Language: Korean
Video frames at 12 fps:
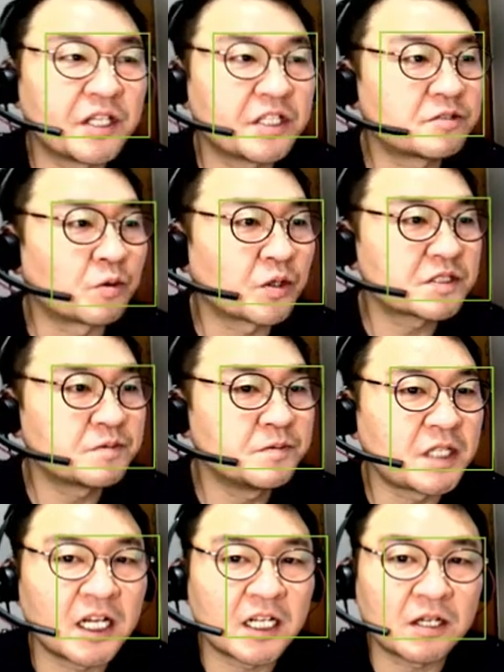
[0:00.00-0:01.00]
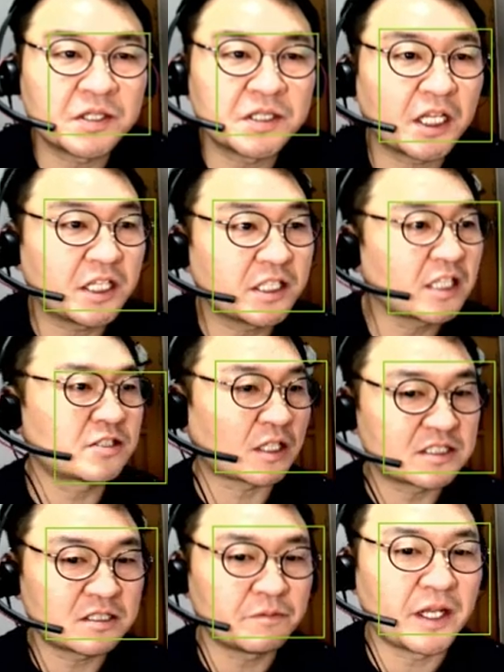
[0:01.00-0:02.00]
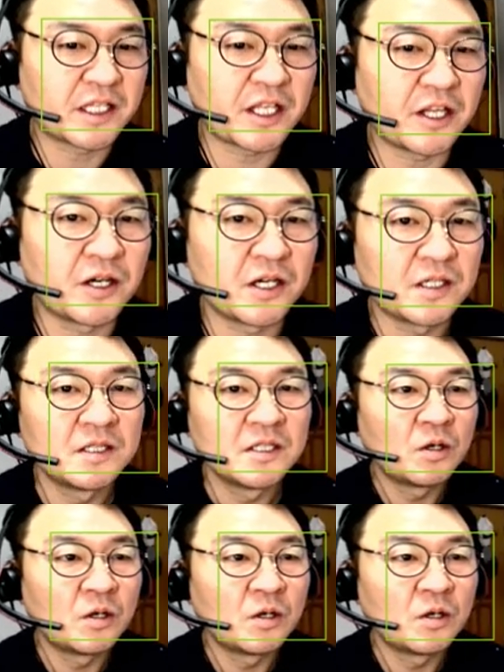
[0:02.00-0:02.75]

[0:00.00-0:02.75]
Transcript: 될지 모르겠습니다 라고 했는데, 이따 다시 설명할게요.